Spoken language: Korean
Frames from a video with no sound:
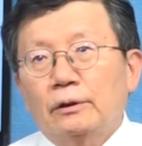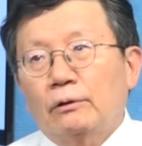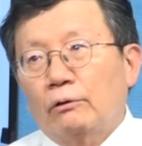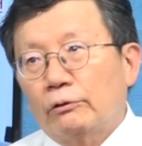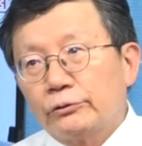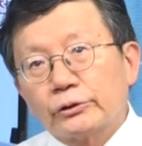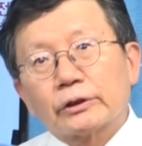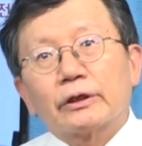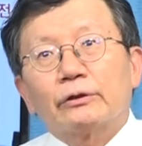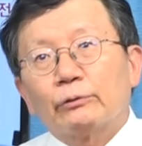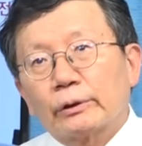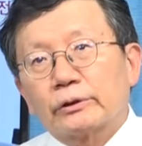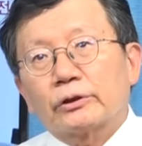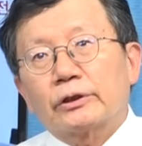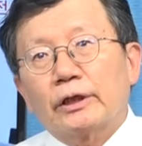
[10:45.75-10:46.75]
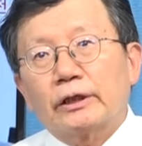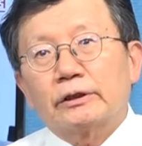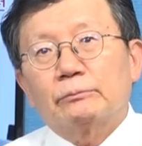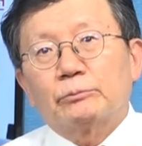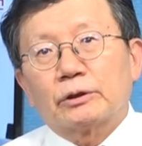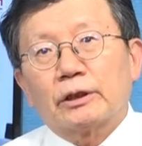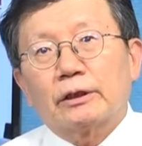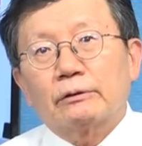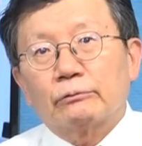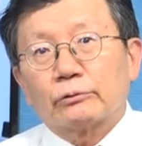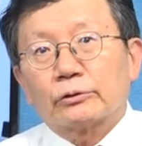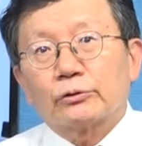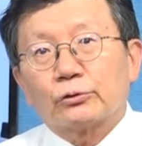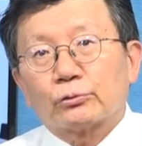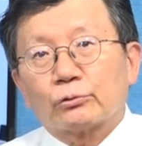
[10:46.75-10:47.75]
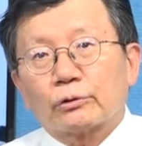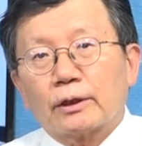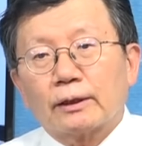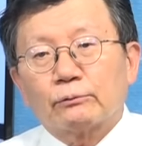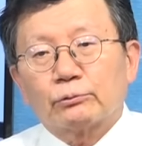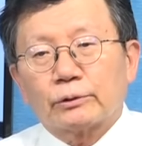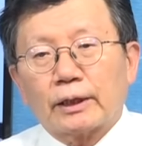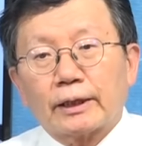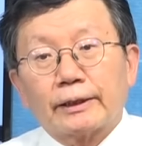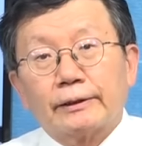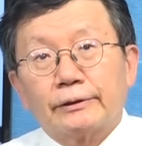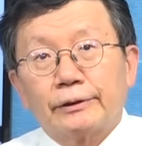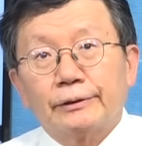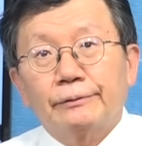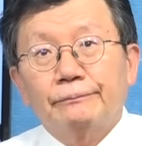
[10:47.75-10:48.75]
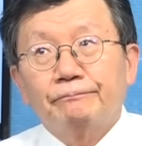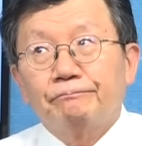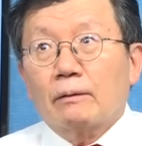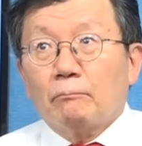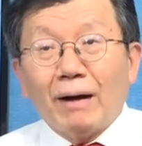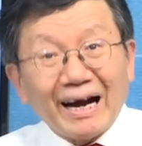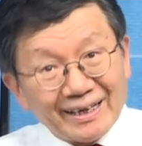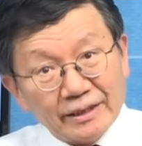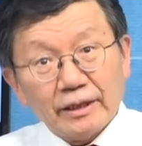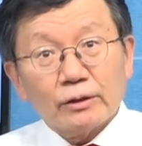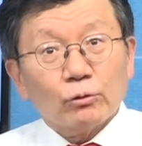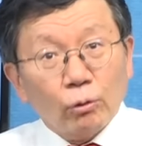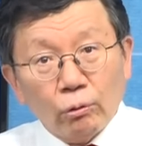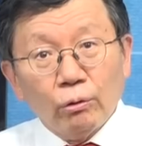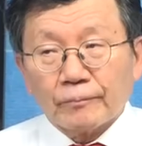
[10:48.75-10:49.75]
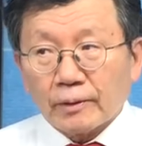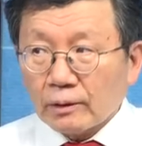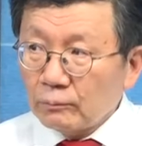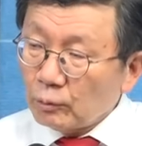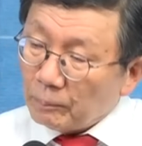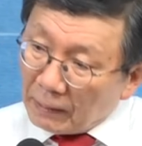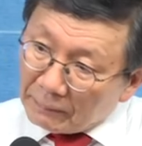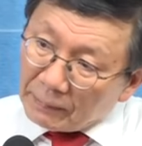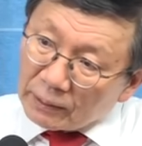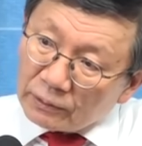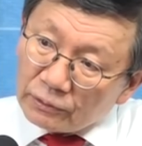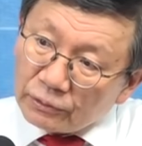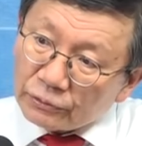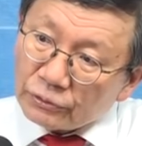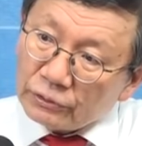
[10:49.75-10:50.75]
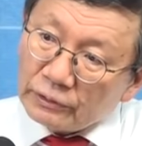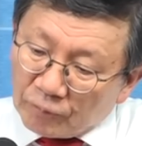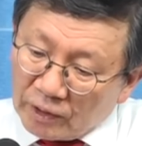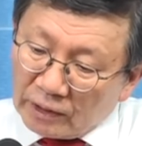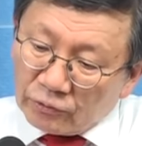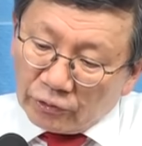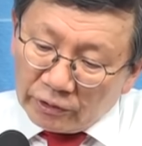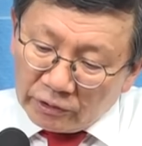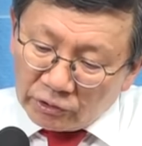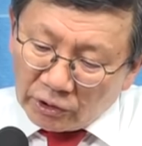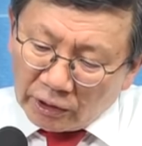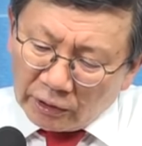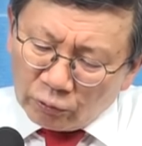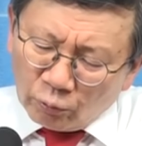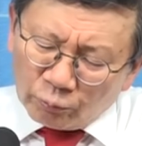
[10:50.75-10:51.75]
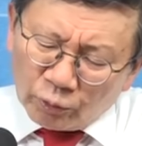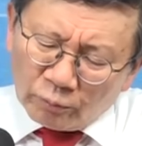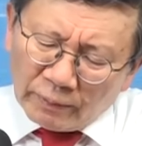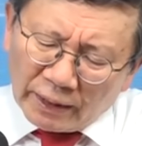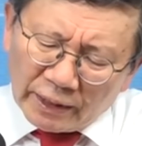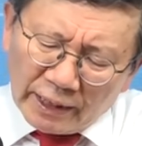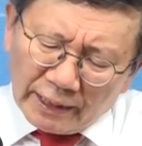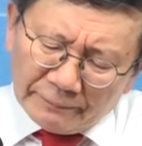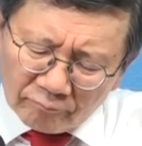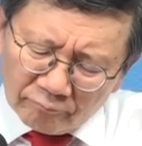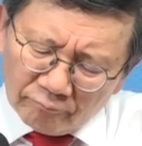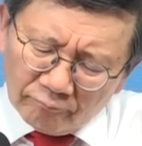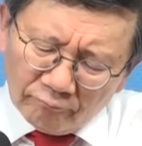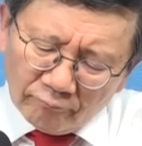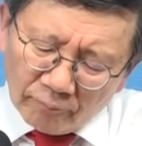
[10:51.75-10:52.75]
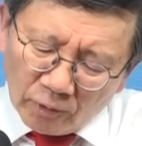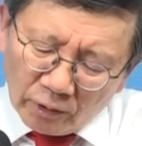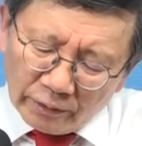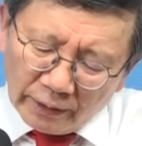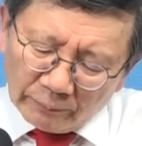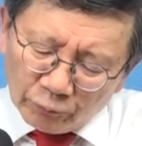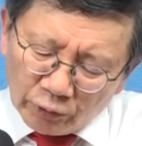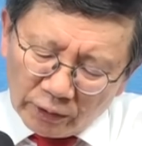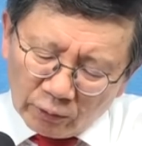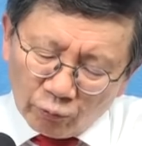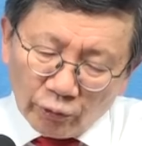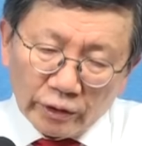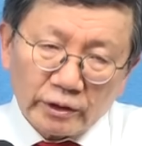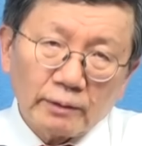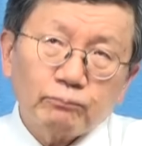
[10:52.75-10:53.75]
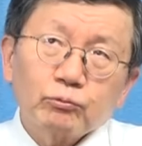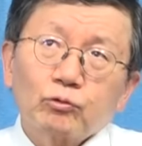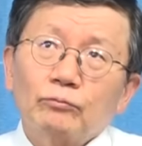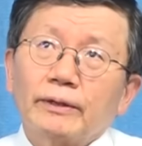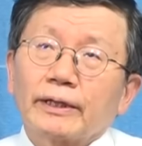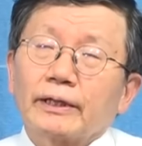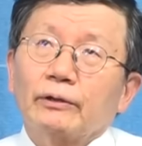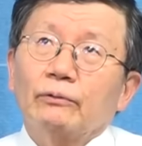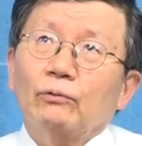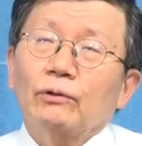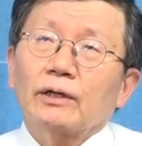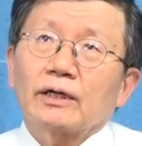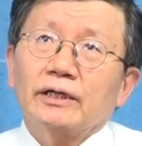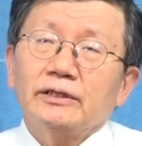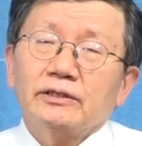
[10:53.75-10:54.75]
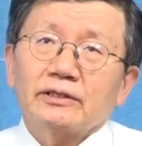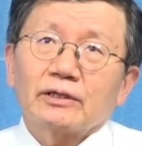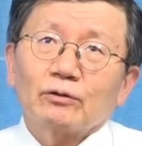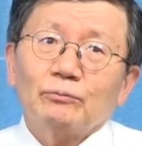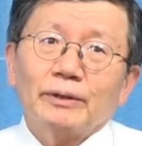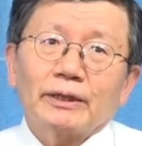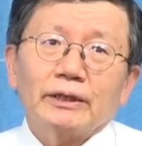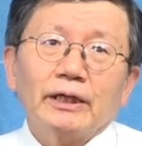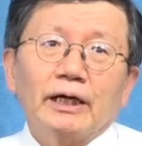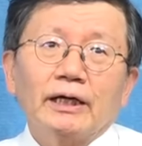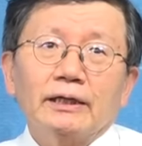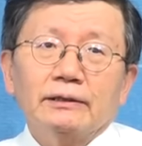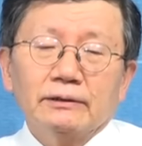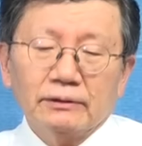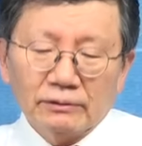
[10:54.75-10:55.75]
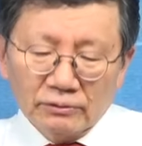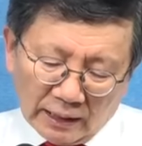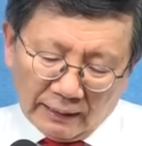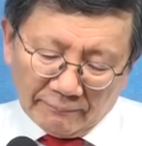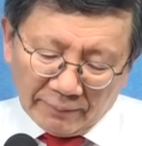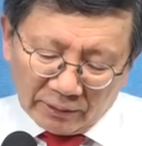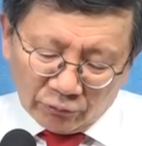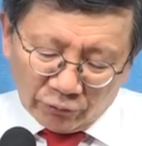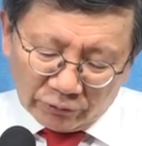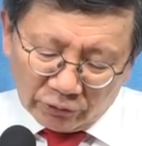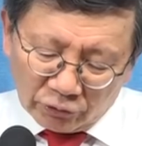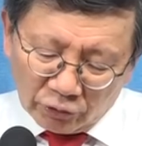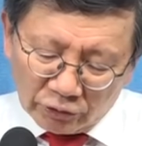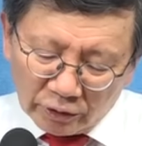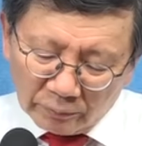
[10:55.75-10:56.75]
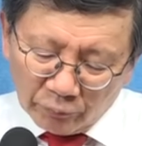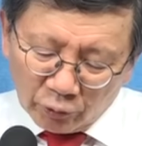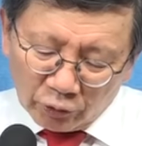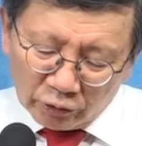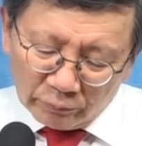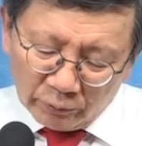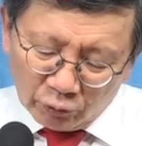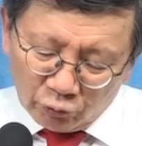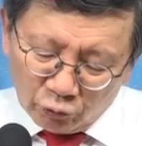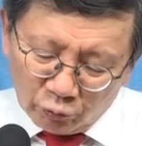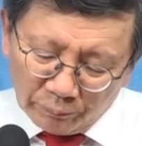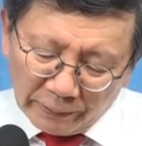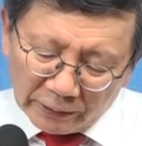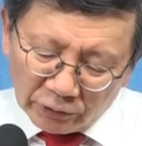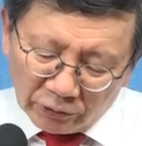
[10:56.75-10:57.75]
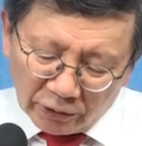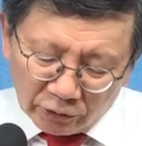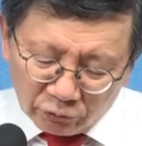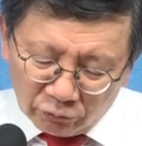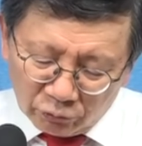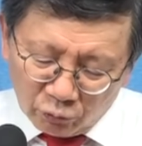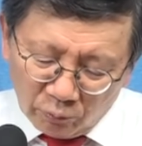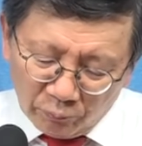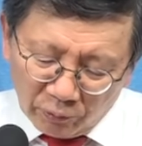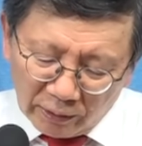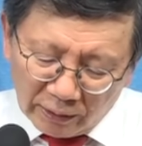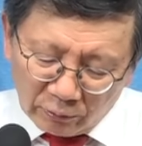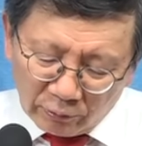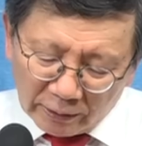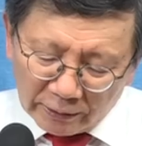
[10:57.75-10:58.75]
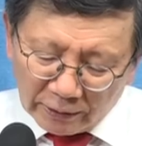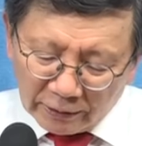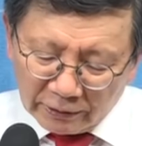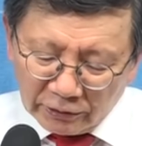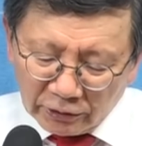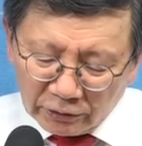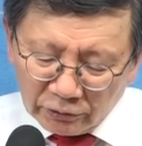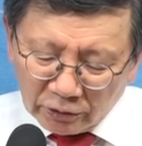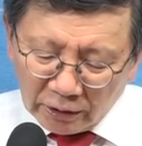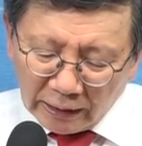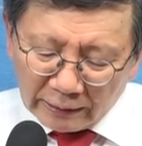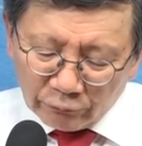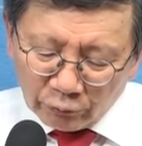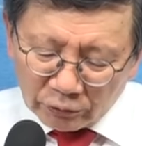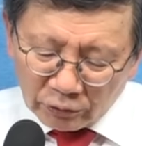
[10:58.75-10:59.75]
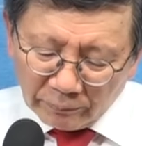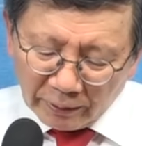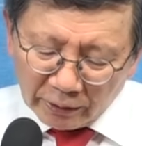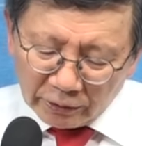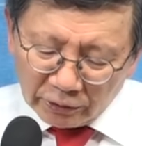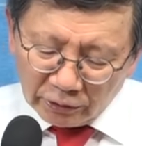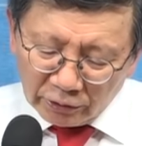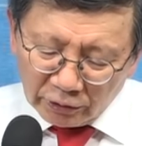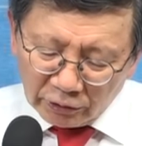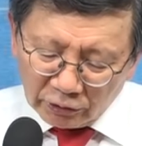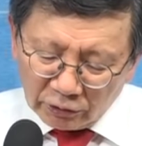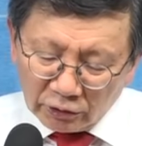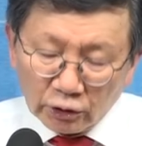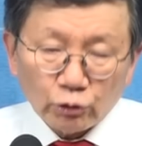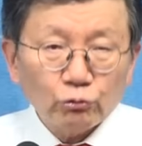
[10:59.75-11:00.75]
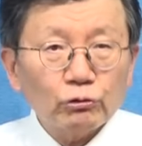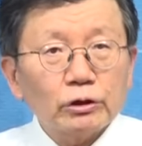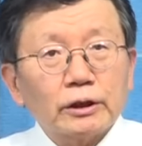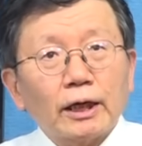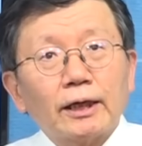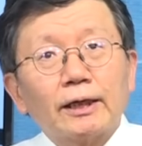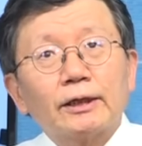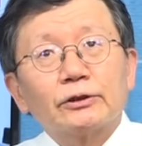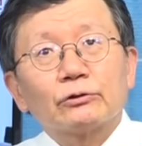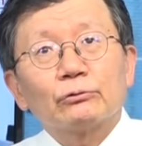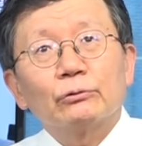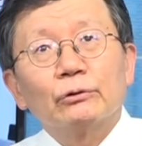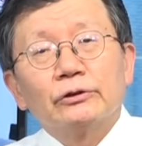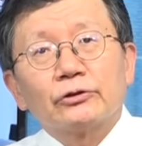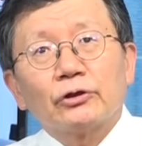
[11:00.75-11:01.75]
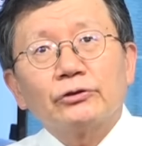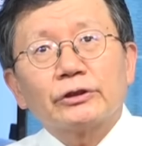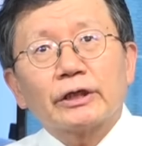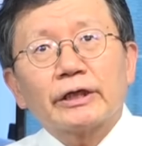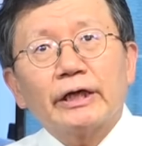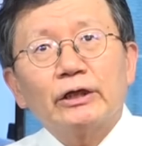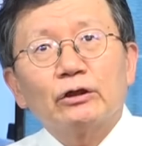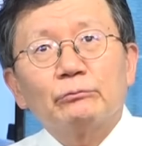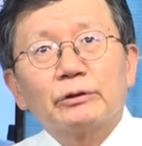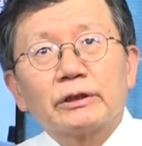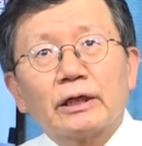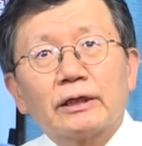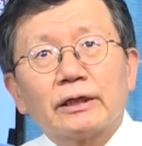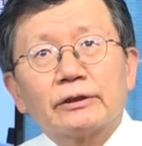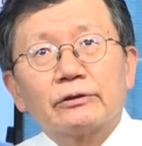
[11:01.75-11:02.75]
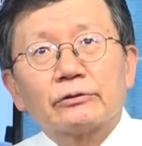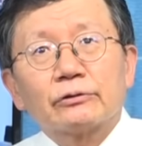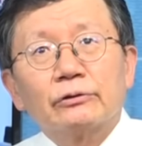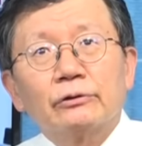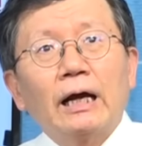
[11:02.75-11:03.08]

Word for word: 언젠가는 획득해야 됩니다. 우리 스스로 갈고 닦아야 돼요. 말이라도 그 뭐 박박 긁어서 야너 인색한 놈들 말이야 응? 얌전한 고양이가 푸뚜막에 올라가 있는다고 말이야 어? 한반도에서 전쟁 벌어지면 뒤로 빠져가지고 돈 벌라고 하다가 이제 그렇게 안 돼서 말이지 이제 기술이 달라지고 전쟁 개념이 달라져서